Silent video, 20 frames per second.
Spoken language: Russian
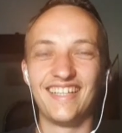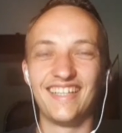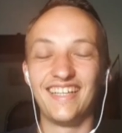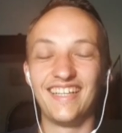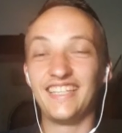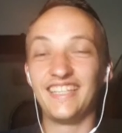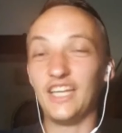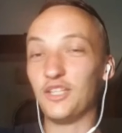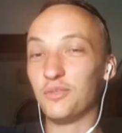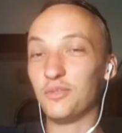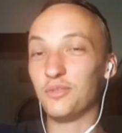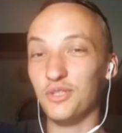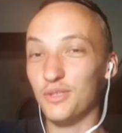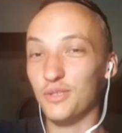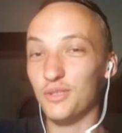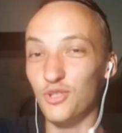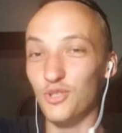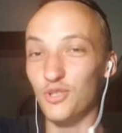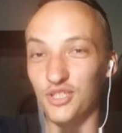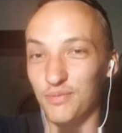Я думаю, ты
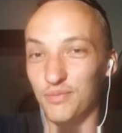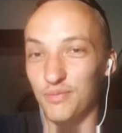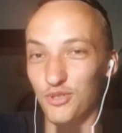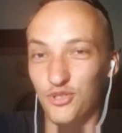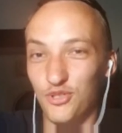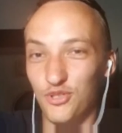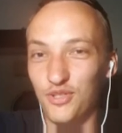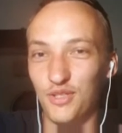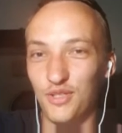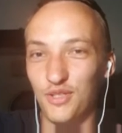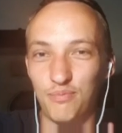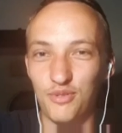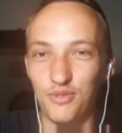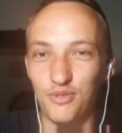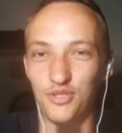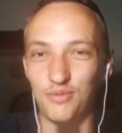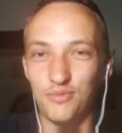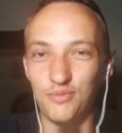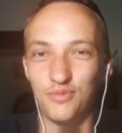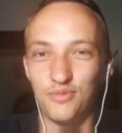можешь сейчас пошутить,
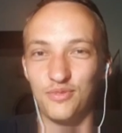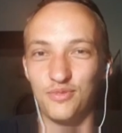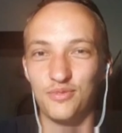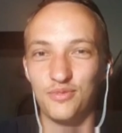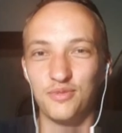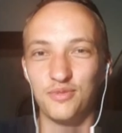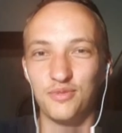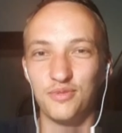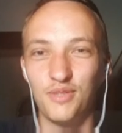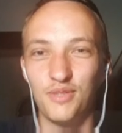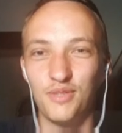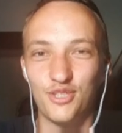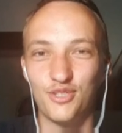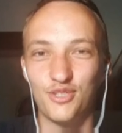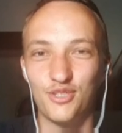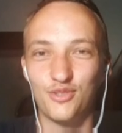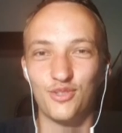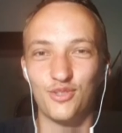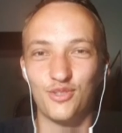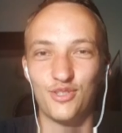почему матч а,
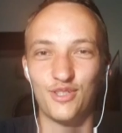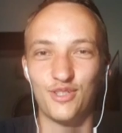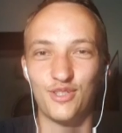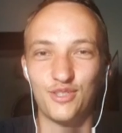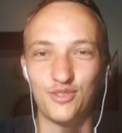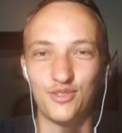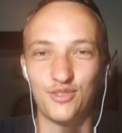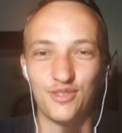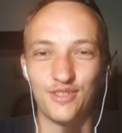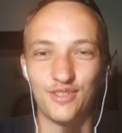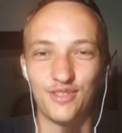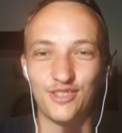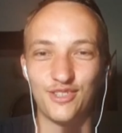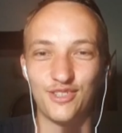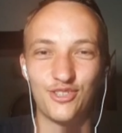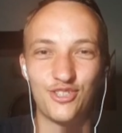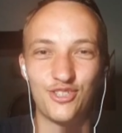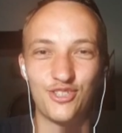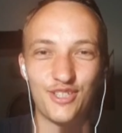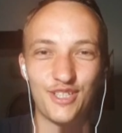Сочи, вы... Рост...
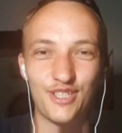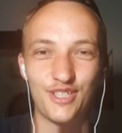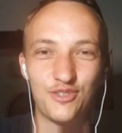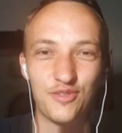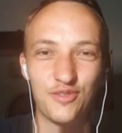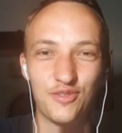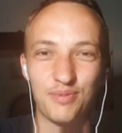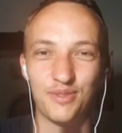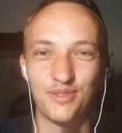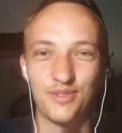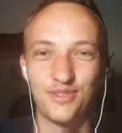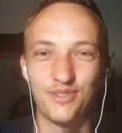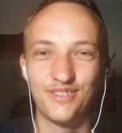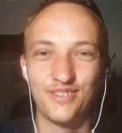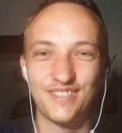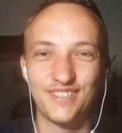Сочи Ростов под угрозой.